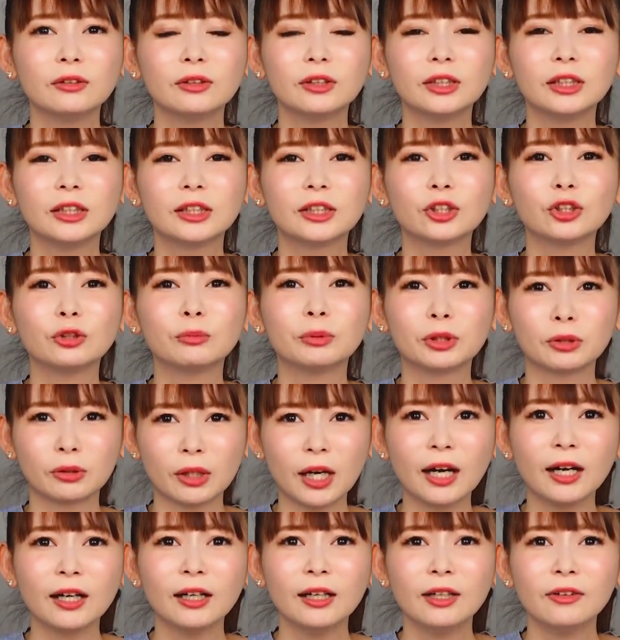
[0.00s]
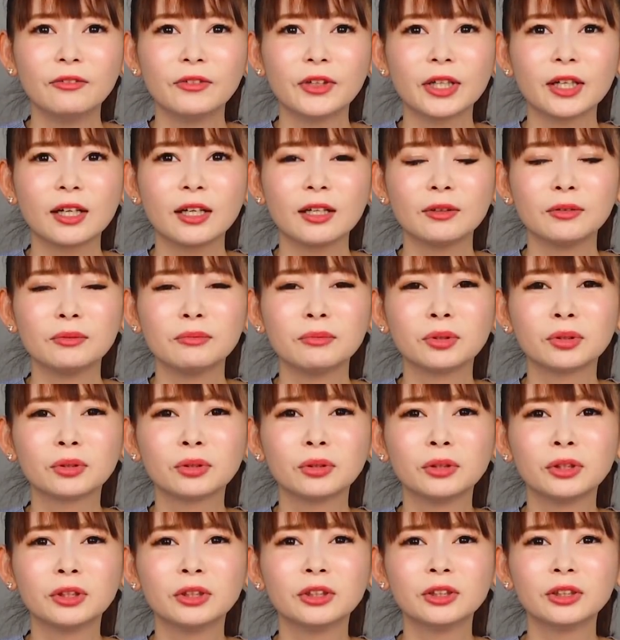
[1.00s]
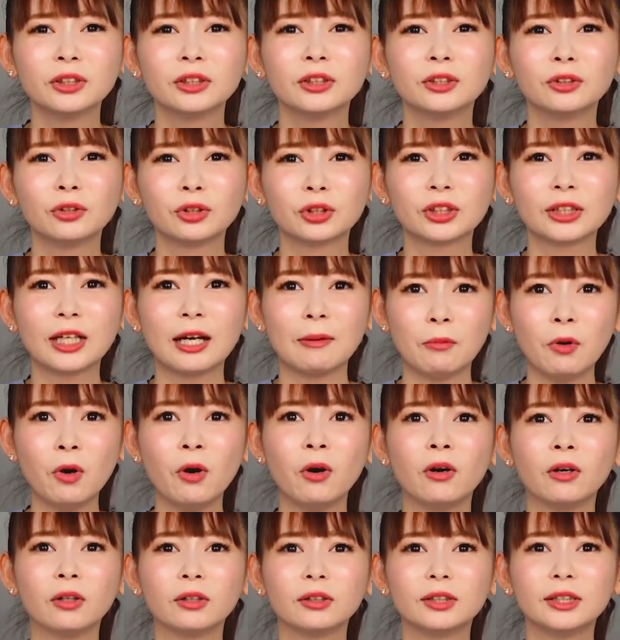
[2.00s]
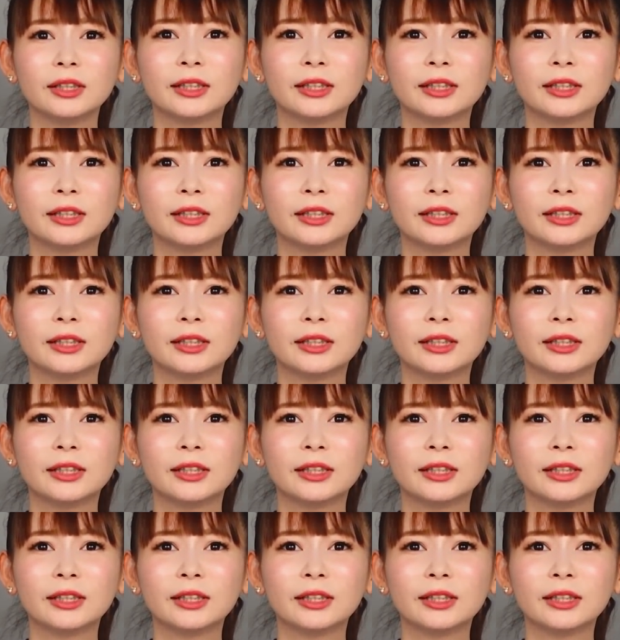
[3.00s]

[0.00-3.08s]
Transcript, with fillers: 日曜日とか、なんかもうそういうのすらも